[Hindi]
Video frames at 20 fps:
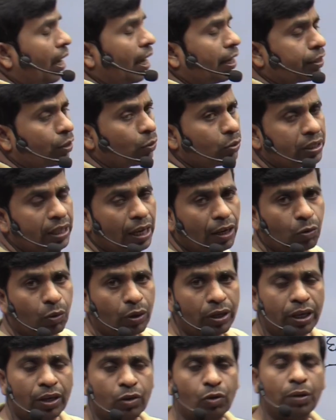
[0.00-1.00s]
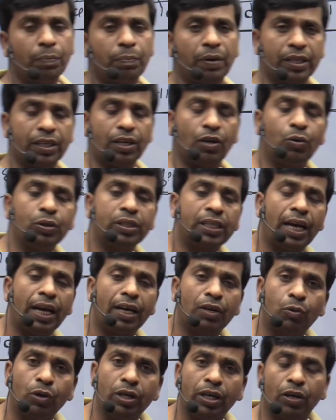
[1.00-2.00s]
हो रहा है तो उसका कोई ना कोई वजह
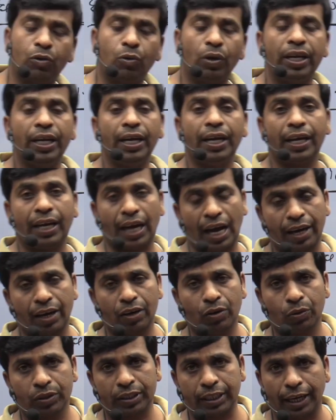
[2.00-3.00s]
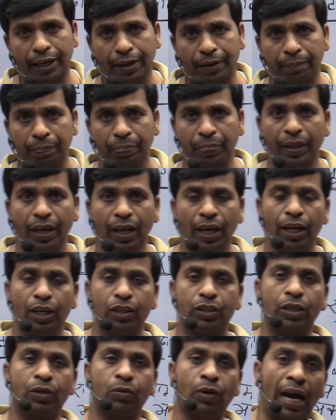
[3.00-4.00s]
होता है कोई ना कोई कारण होता है
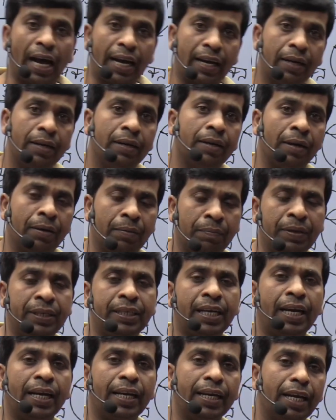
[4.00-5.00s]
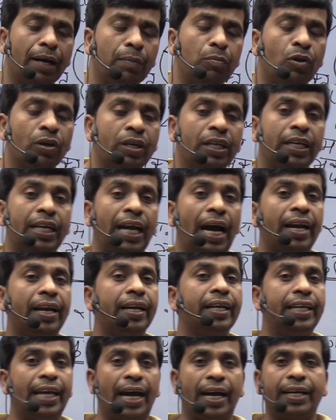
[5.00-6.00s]
तो कारण भी जानेंगे हम लोग कि
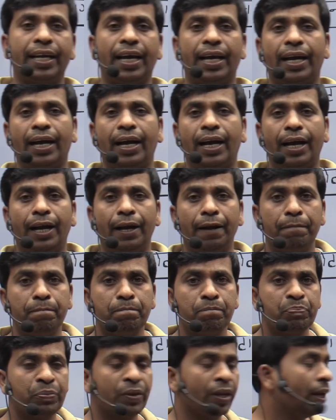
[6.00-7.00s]
कारण क्या क्या रहा है